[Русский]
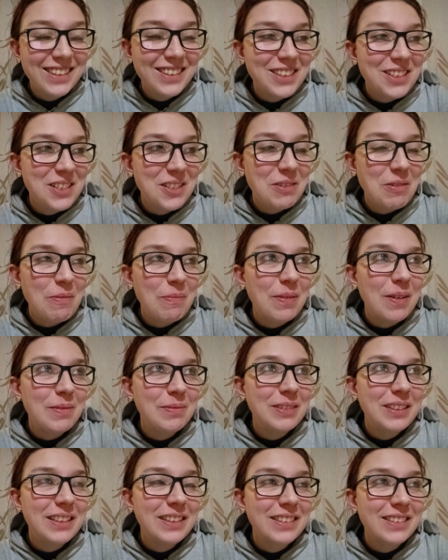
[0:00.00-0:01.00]
Жопа,
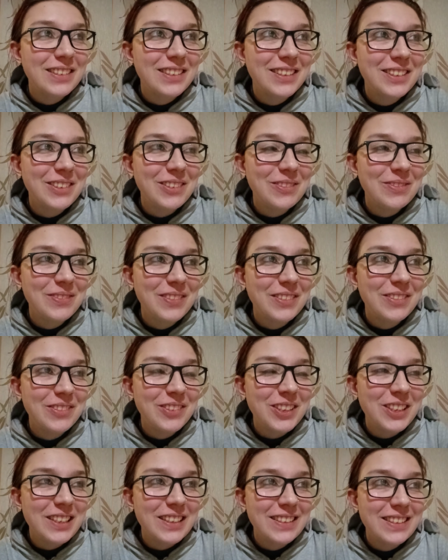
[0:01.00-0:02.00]
блин, жопа.
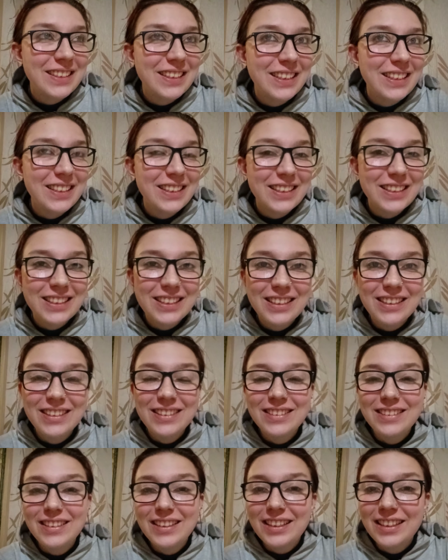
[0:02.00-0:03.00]
Волосы, конечно.
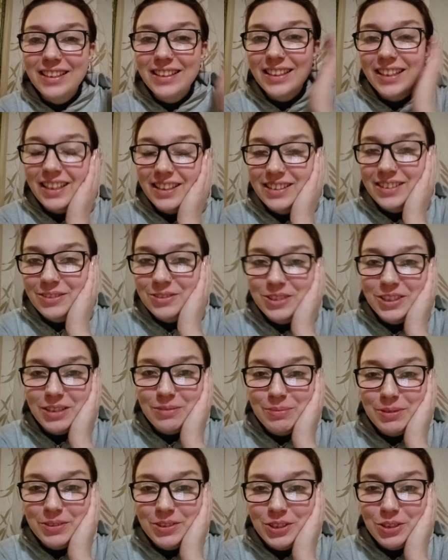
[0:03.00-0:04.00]
Ладно, уже
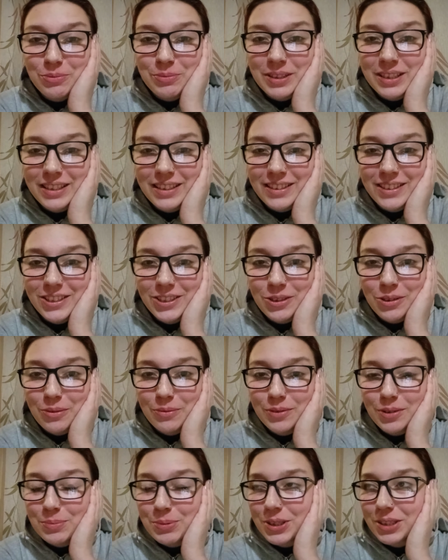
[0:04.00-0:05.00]
обо всем и ни о
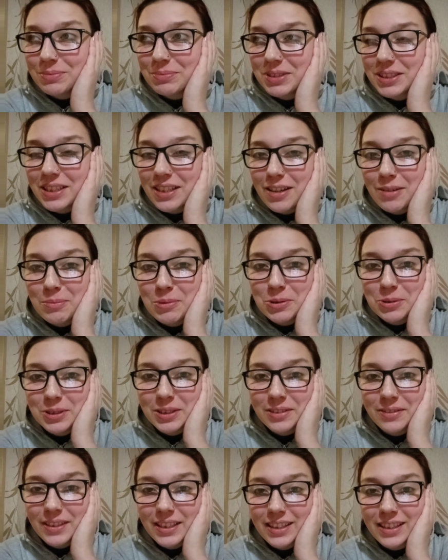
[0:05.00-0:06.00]
чем. В общем, слава богу,
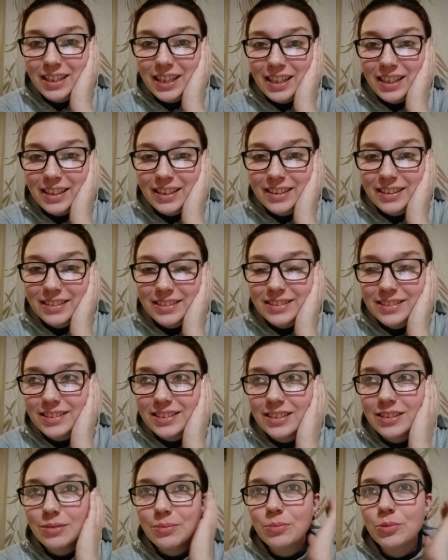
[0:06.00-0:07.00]
свет дали.
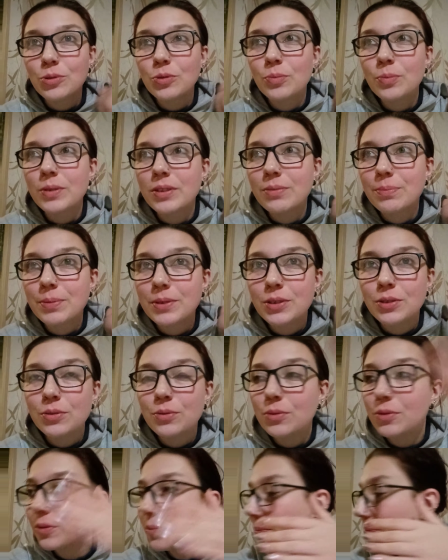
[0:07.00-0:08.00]
Слава, буду мыть
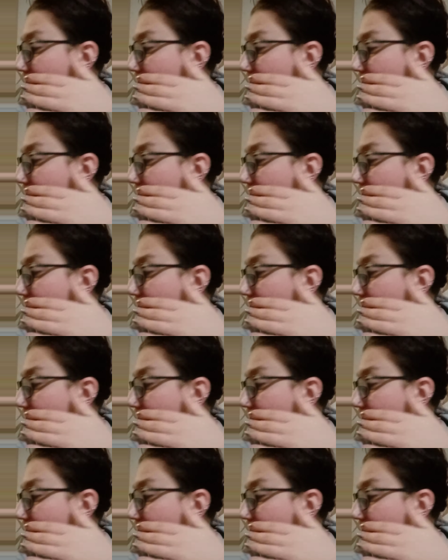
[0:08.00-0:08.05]
посуду.